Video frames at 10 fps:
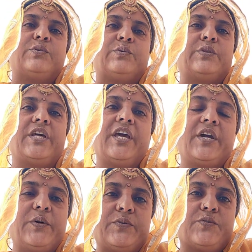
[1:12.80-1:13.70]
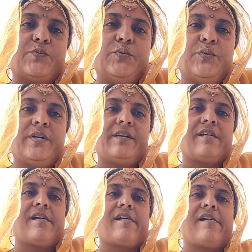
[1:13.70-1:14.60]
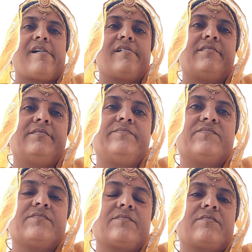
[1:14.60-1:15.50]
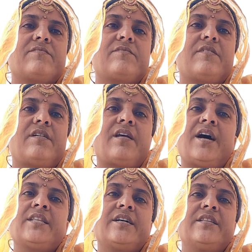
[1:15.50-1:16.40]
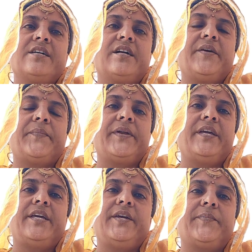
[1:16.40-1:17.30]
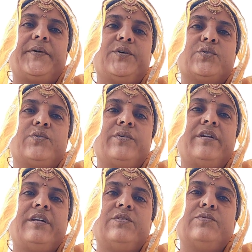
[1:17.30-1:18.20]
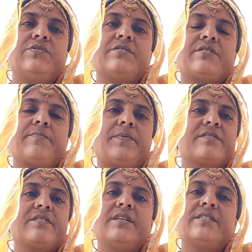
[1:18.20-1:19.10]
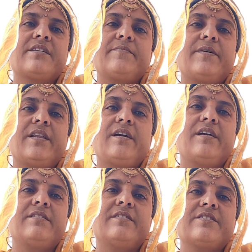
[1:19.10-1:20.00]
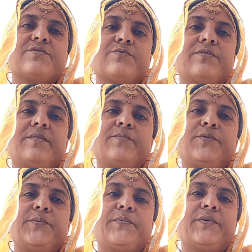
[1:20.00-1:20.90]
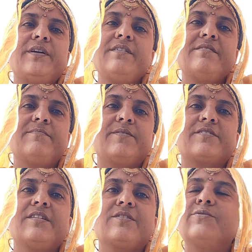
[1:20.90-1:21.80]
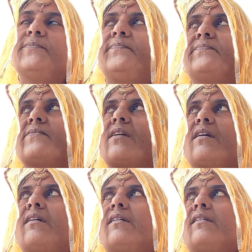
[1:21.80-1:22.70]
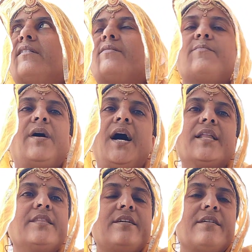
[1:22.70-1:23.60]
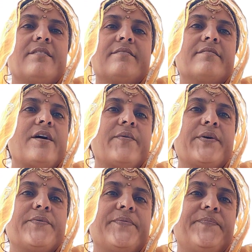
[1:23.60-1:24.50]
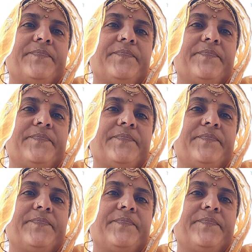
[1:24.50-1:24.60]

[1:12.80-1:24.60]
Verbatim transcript: तो देखियो जरूर एन रात हरदी घनी पड़ी ही पड़ियो तो इंडी दूजी सब फसल ही जगह मारी है नष्ट हो गई पूरी पूरी फसल तो बाढ़ दी दावे हूँ